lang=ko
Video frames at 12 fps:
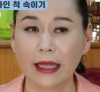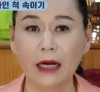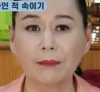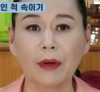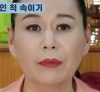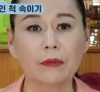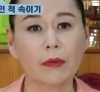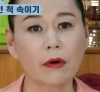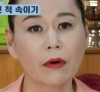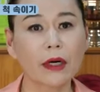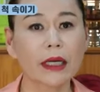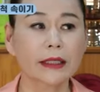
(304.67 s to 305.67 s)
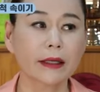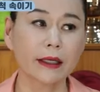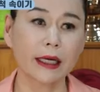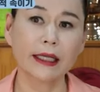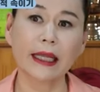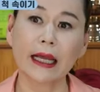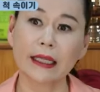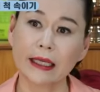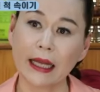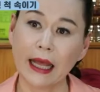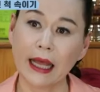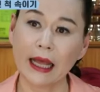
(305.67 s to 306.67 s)
나라밥을 먹어라 태어난 게
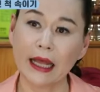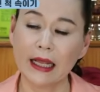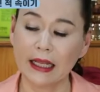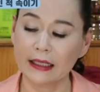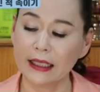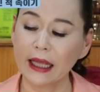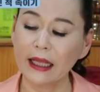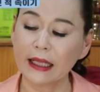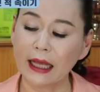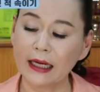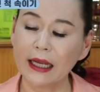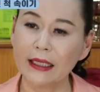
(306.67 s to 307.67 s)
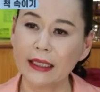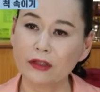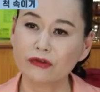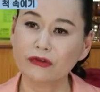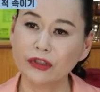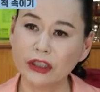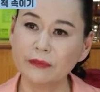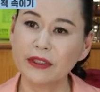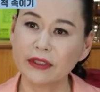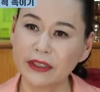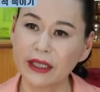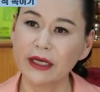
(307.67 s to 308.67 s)
아니라 내 나라의 내
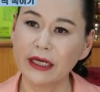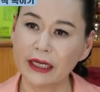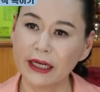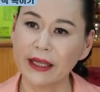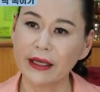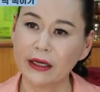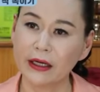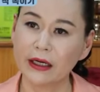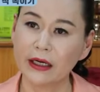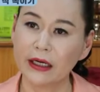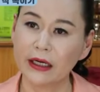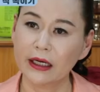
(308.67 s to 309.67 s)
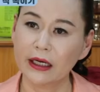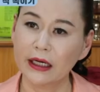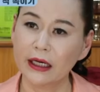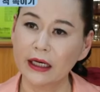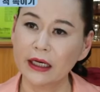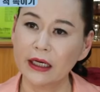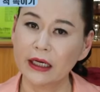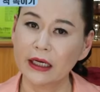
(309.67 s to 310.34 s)
중심에서 태어난 애예요. 어?